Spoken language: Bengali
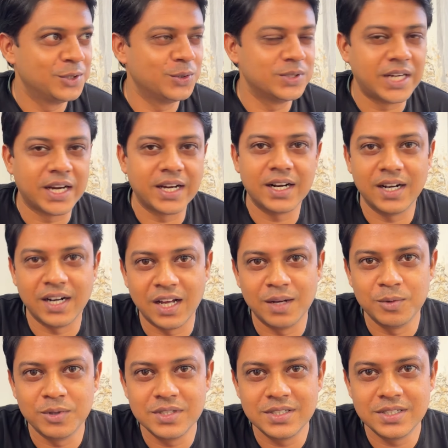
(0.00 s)
তো জায়গাটার
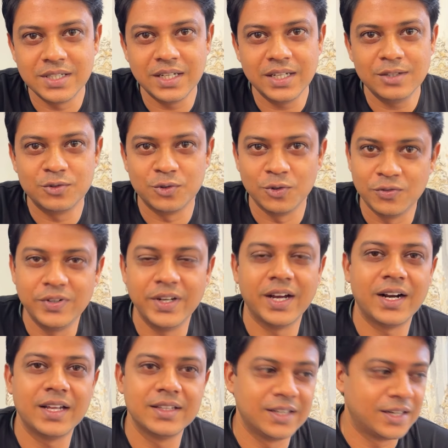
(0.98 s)
নাম হচ্ছে
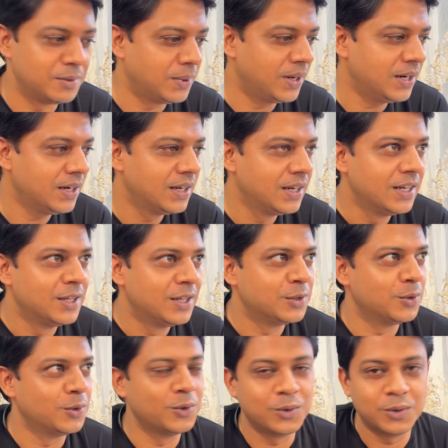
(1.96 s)
সুফিয়ানা দরবার
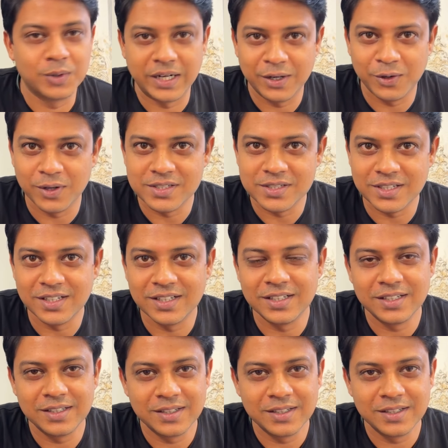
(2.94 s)
তো ডেকোরেশন